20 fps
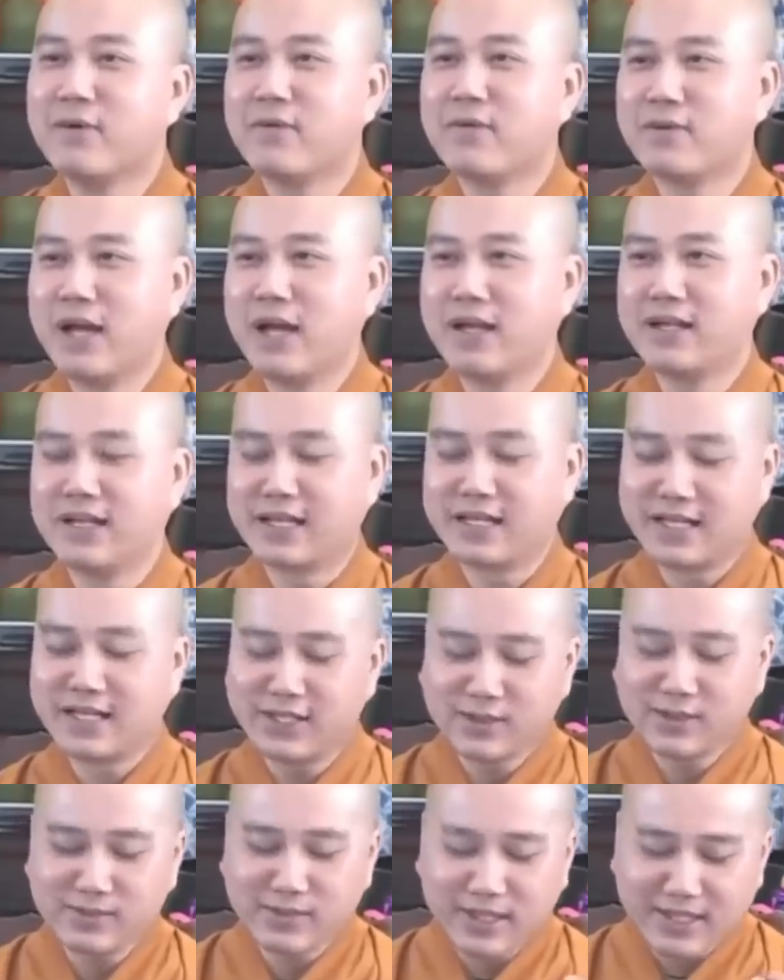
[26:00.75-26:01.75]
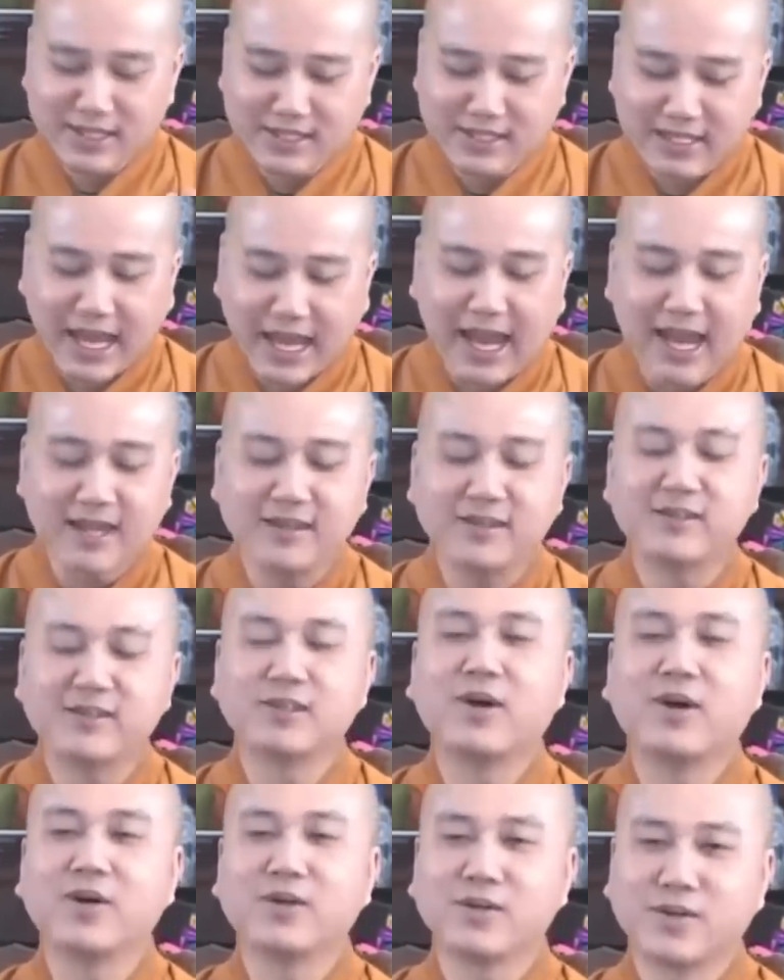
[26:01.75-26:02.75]
lần là khi chúng ta xả được
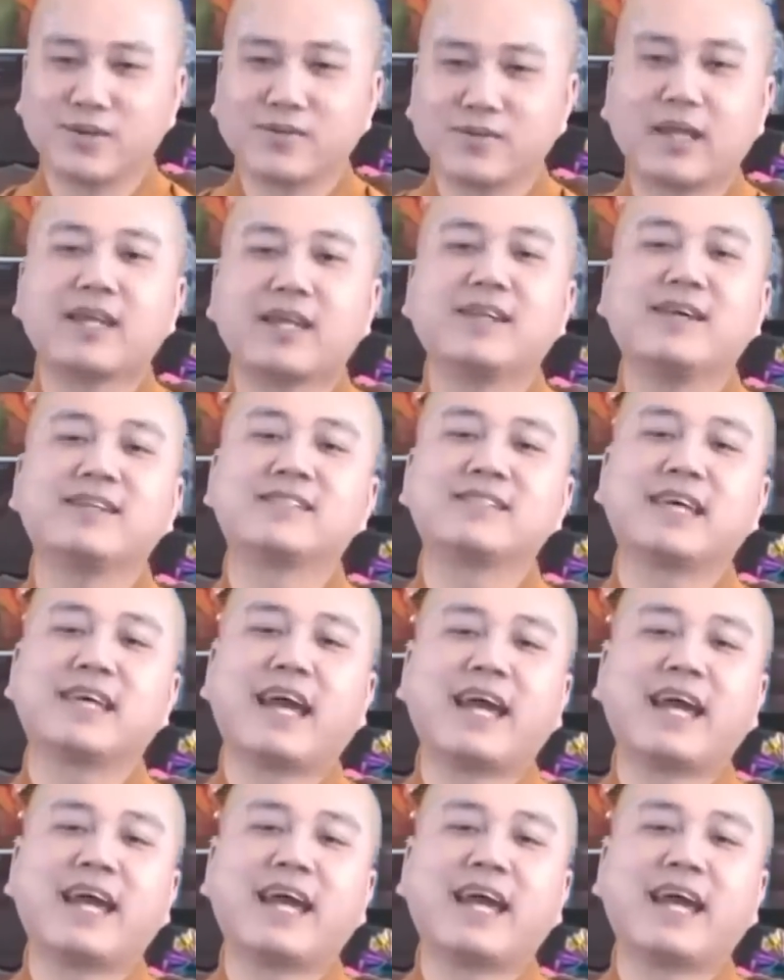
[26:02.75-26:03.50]
rồi chúng ta nên xả